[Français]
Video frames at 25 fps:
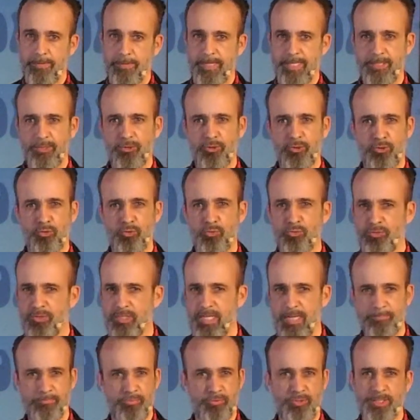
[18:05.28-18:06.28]
et sur
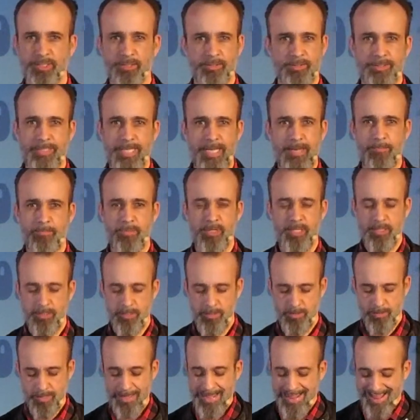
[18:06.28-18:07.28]
toute la puissance d'ennemi
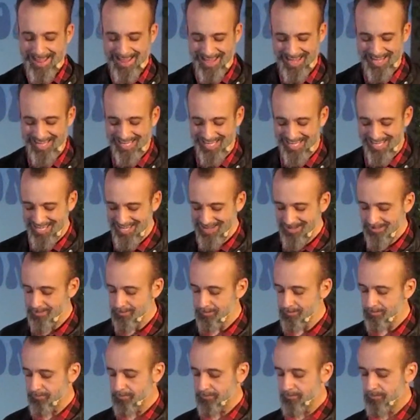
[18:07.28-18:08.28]
Et
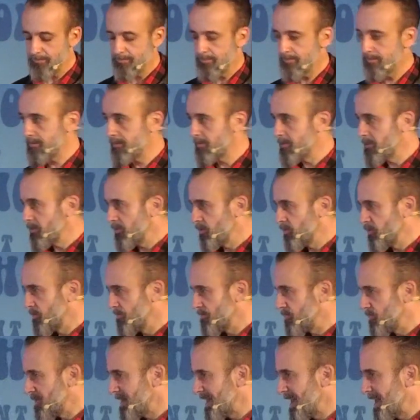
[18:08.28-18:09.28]
rien ne
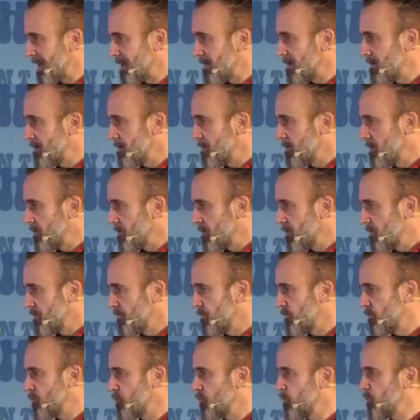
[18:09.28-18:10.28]
pourra
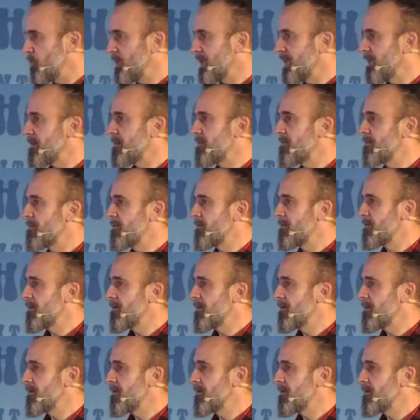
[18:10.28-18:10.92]
vous nuire.